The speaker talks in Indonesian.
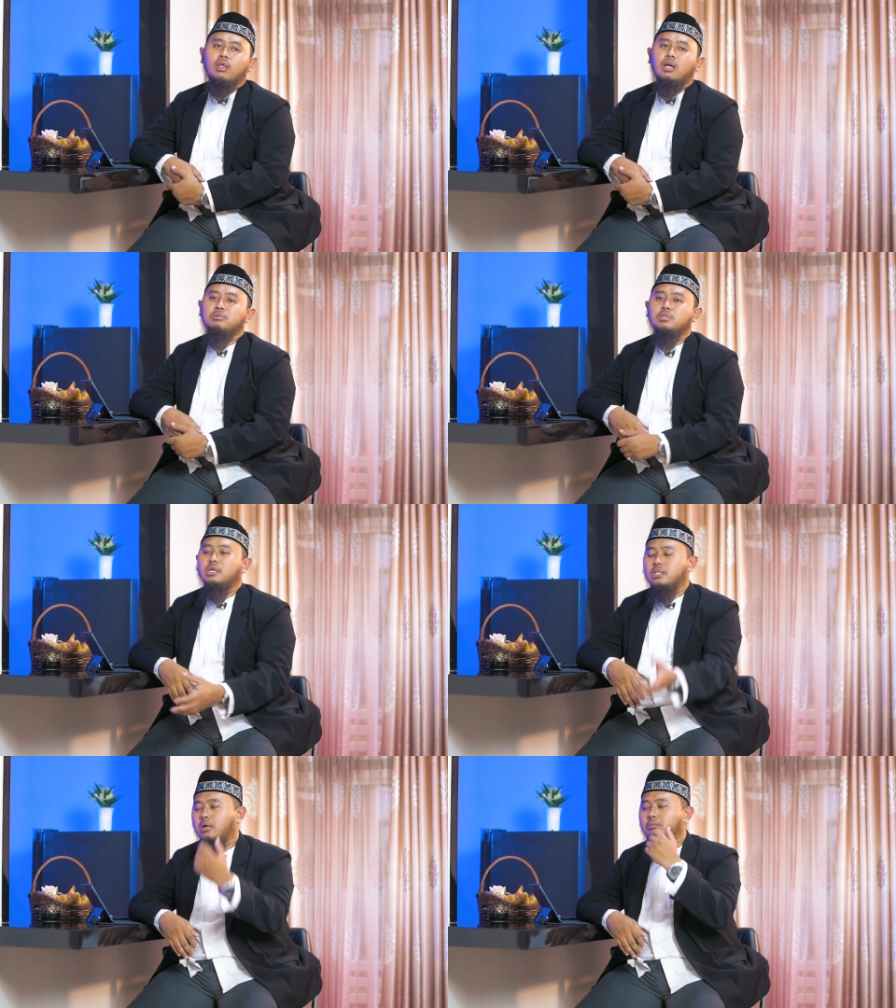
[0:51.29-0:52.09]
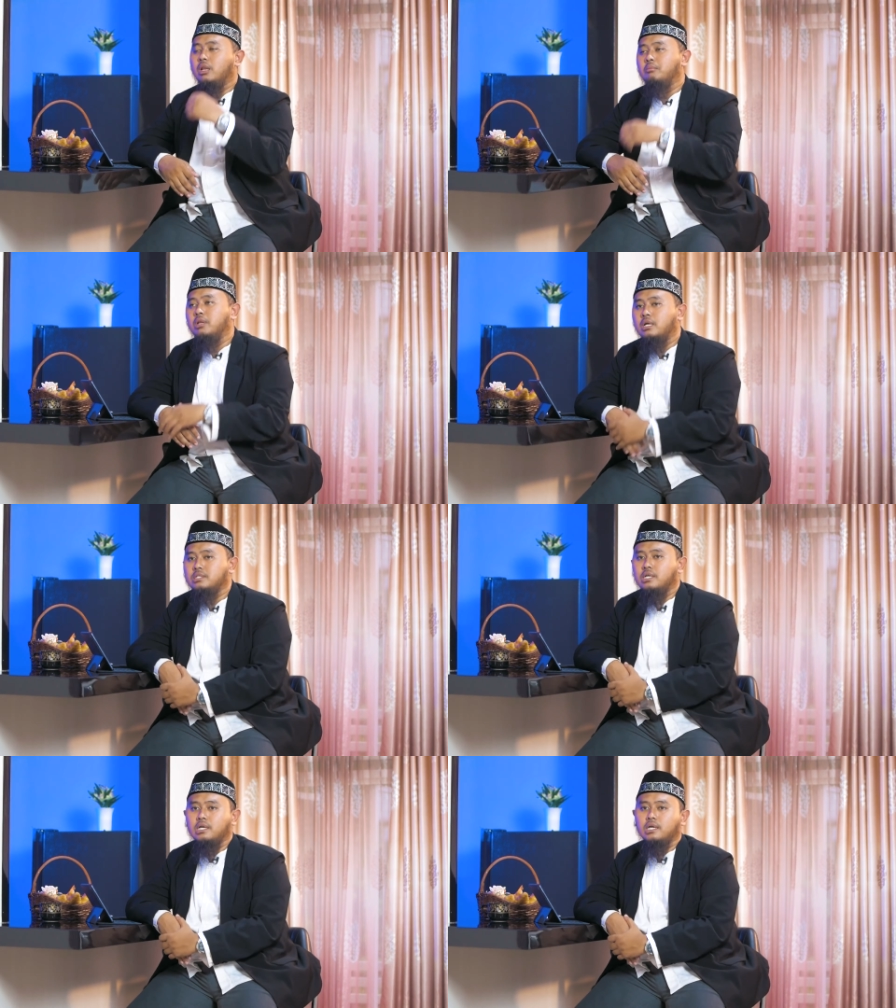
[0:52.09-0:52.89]
Nggak bisa kita ambil-ambil
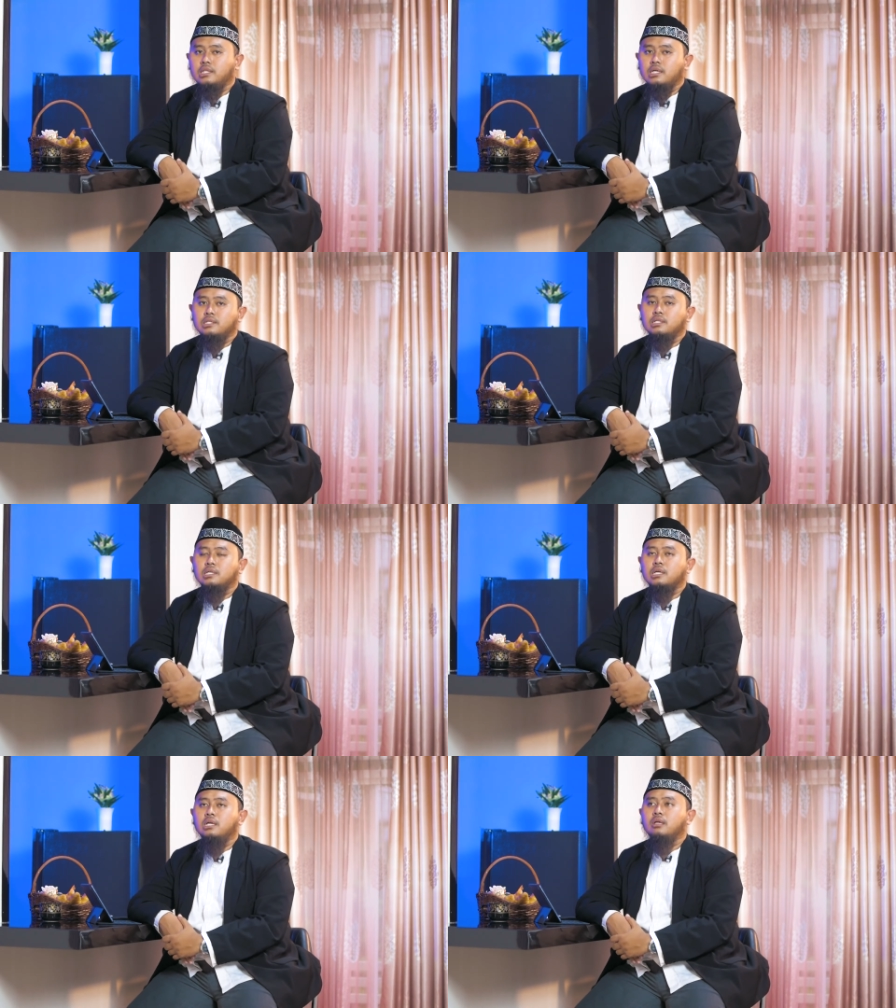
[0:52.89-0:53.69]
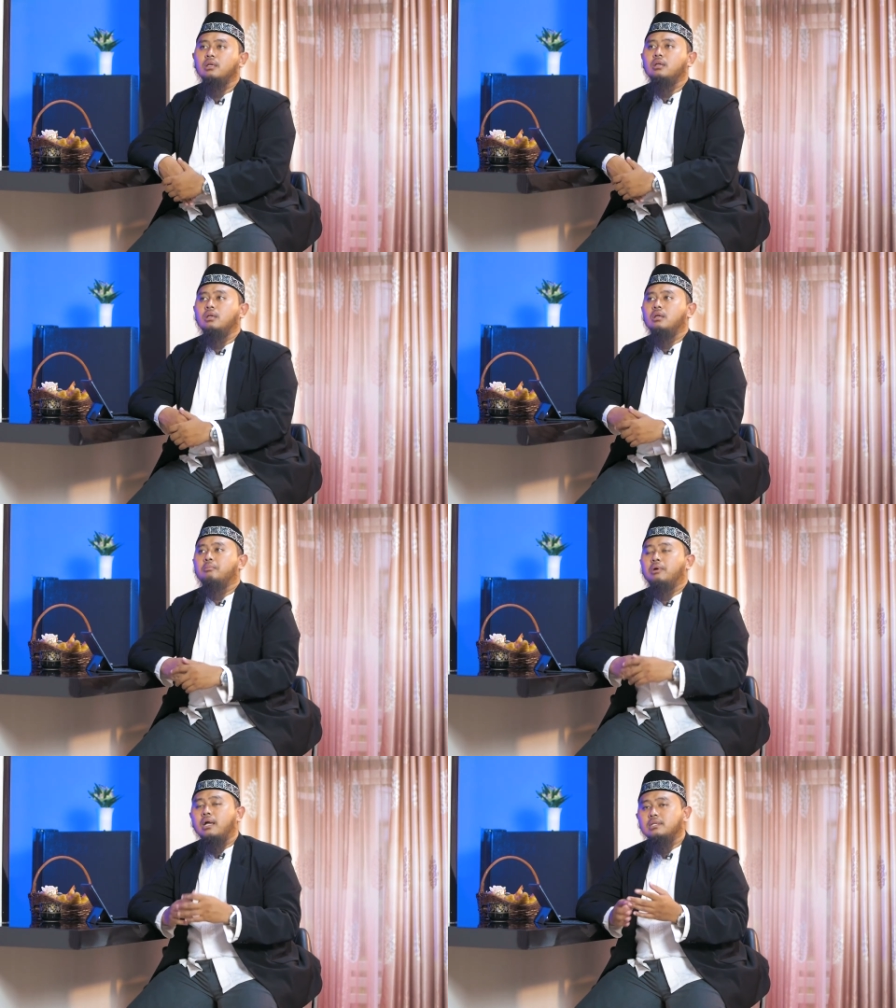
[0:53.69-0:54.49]
aja anak kita. Jadi ada
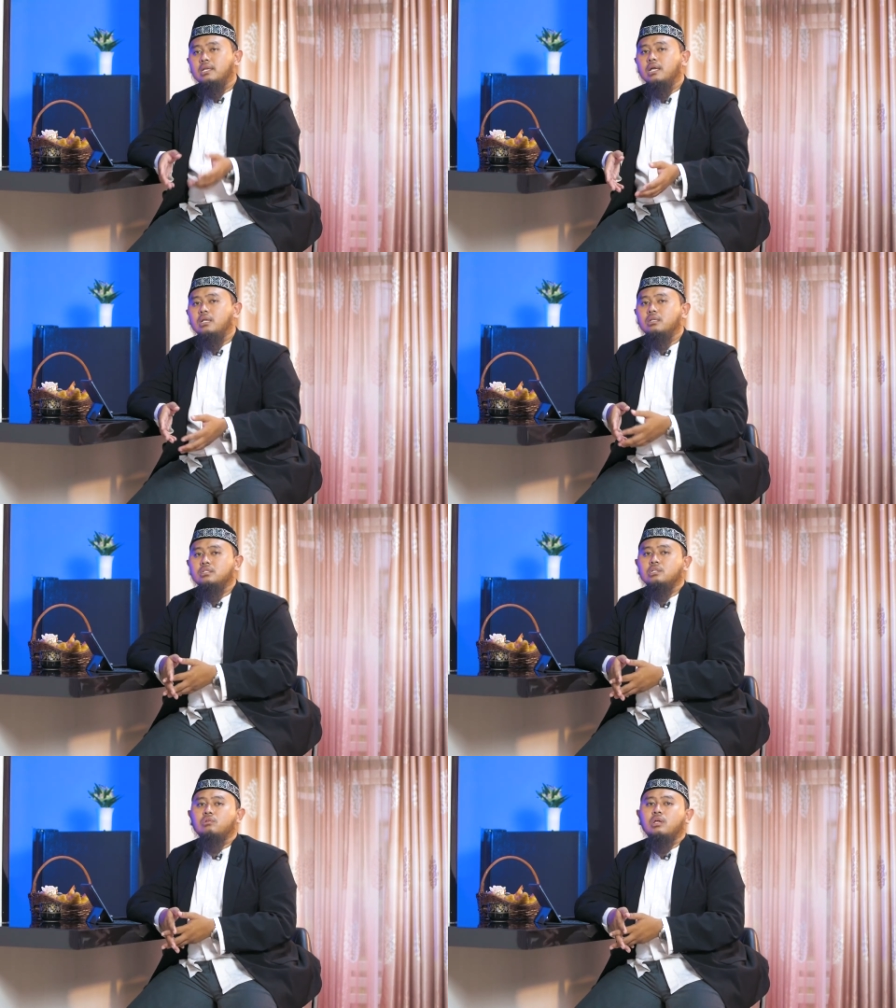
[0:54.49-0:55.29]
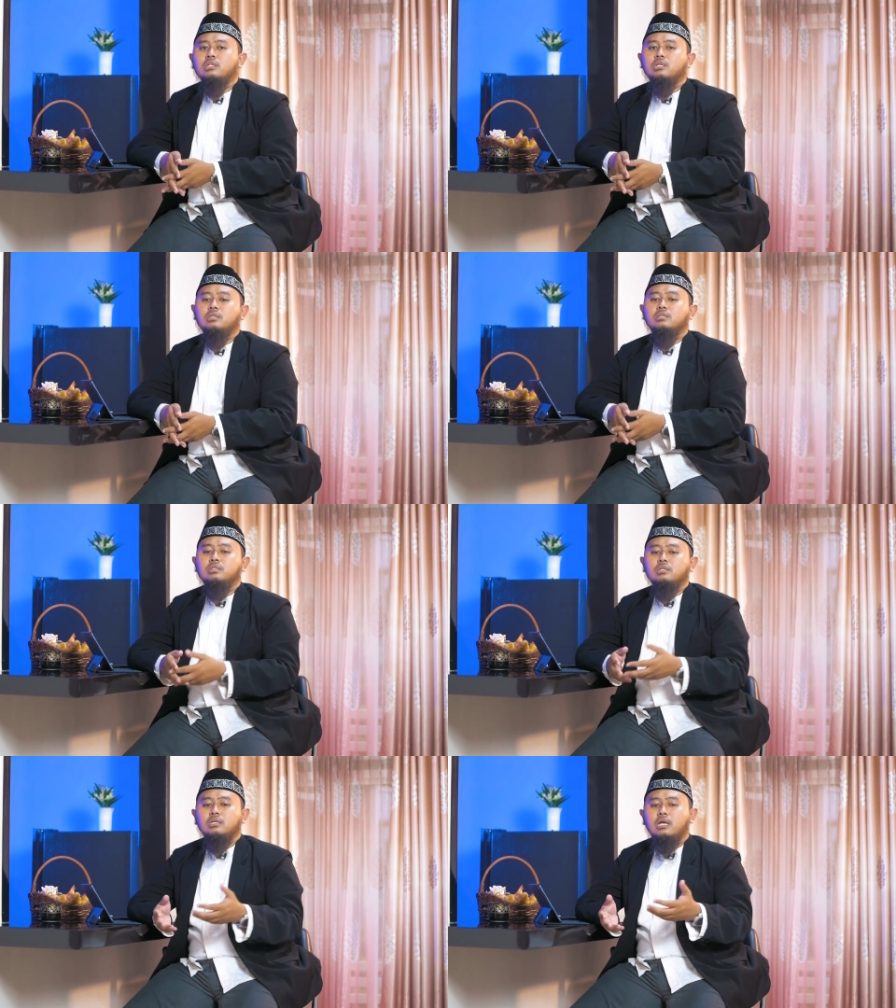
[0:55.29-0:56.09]
pengadilan di situ nanti
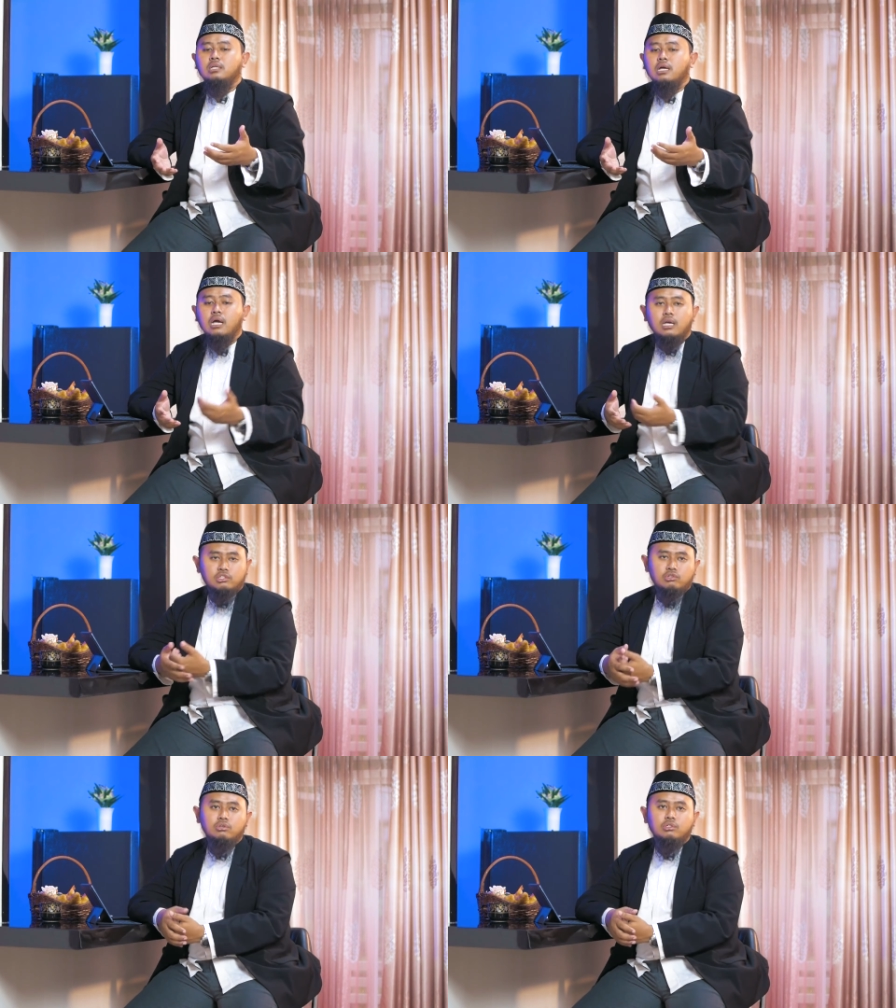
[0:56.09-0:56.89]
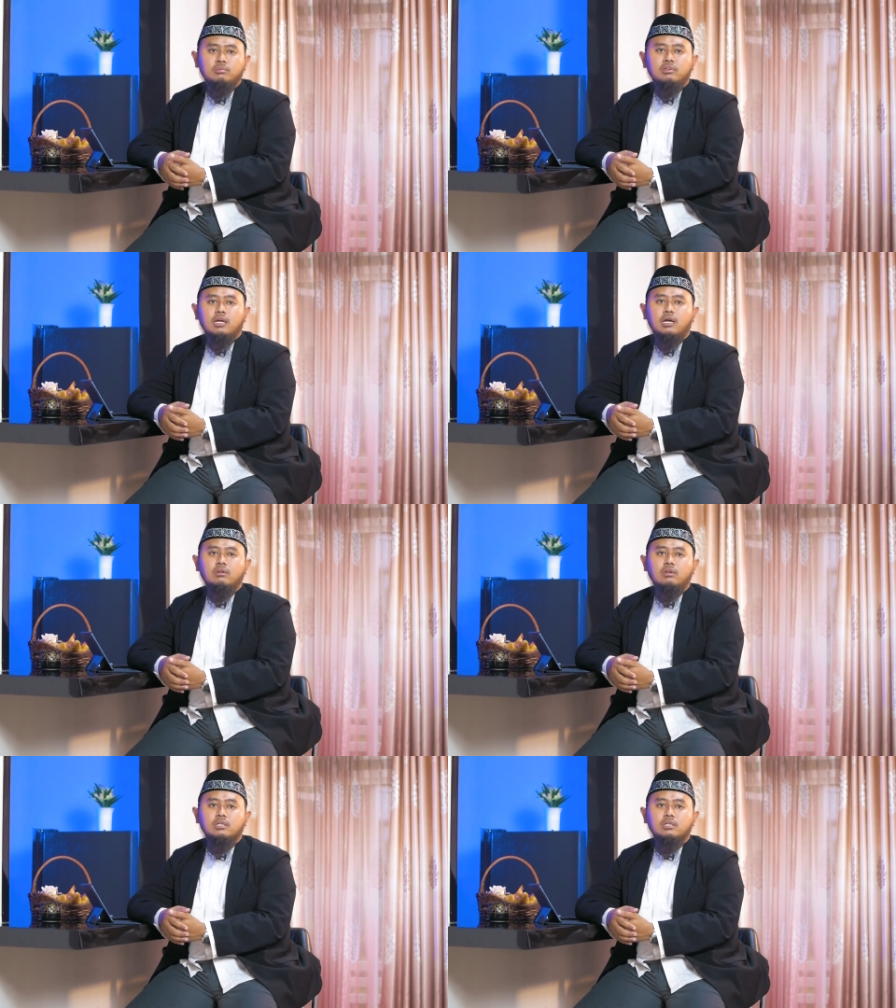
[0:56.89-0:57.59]
ada hak asuh dimenangkan